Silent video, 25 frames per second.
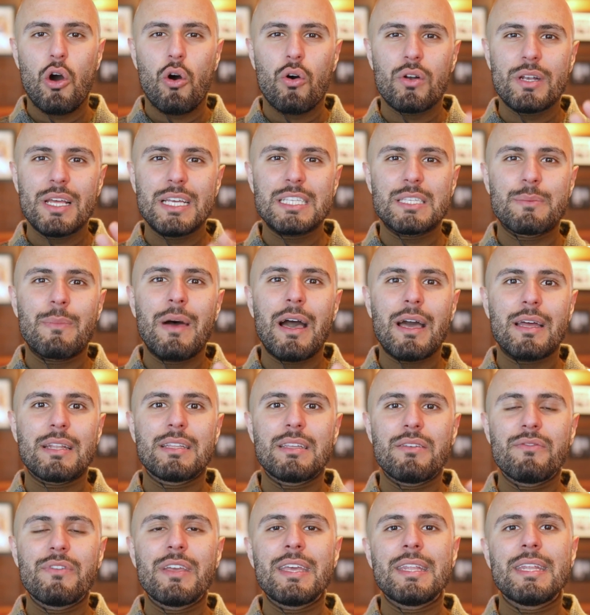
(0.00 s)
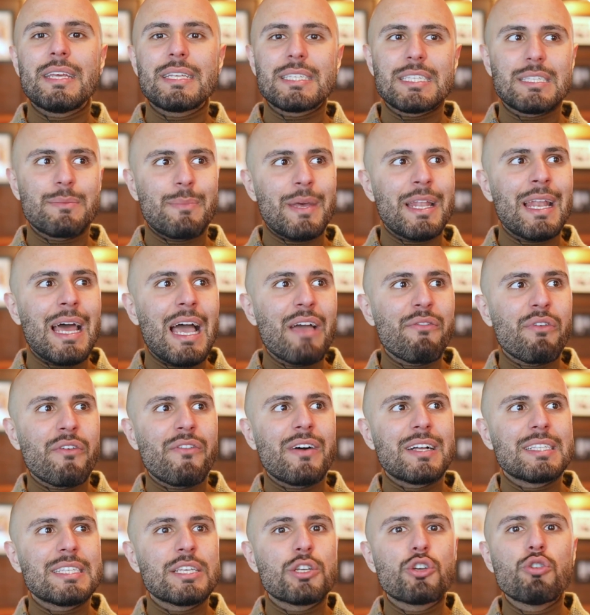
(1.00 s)
Und das machen die wenigsten Männer einfach,
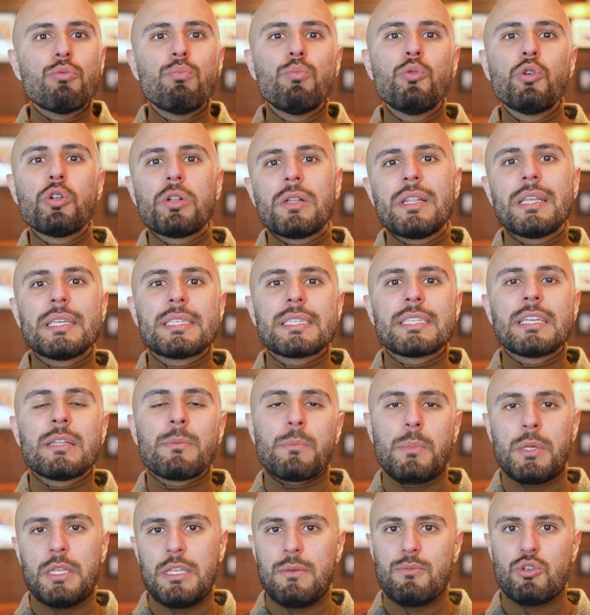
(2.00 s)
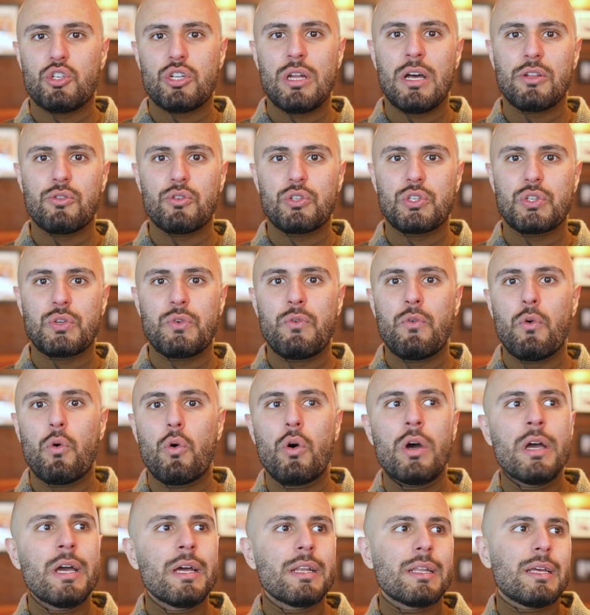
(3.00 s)
weil sie gemütlich sind mit dem Status
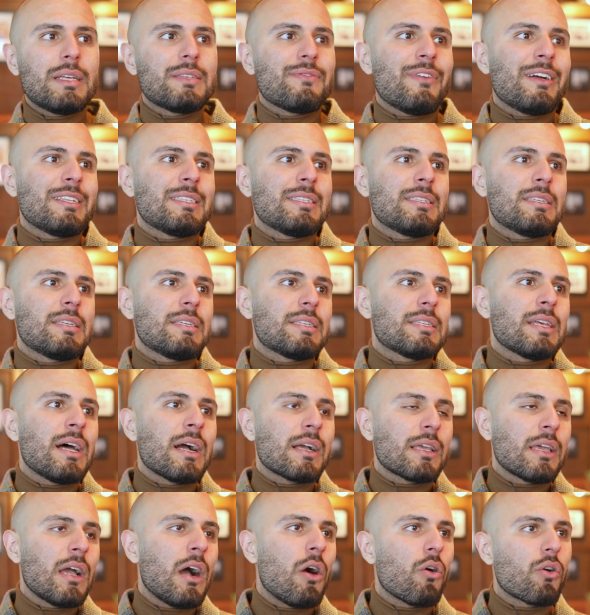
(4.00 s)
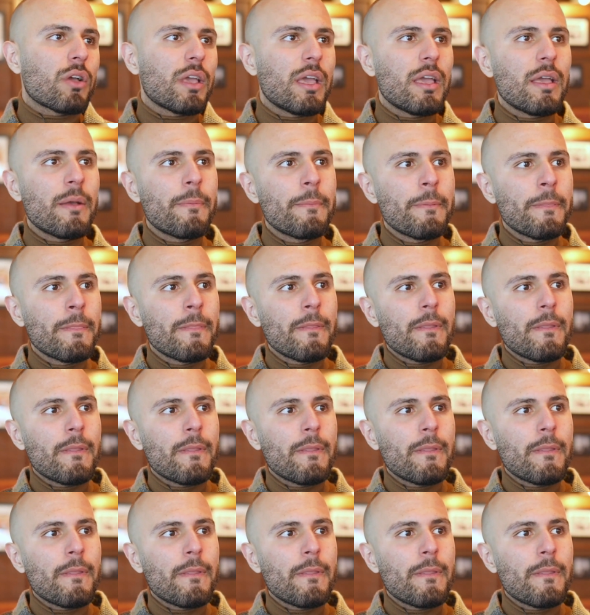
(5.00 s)
quo. Das ist, weil sie sich sagen, ja, okay,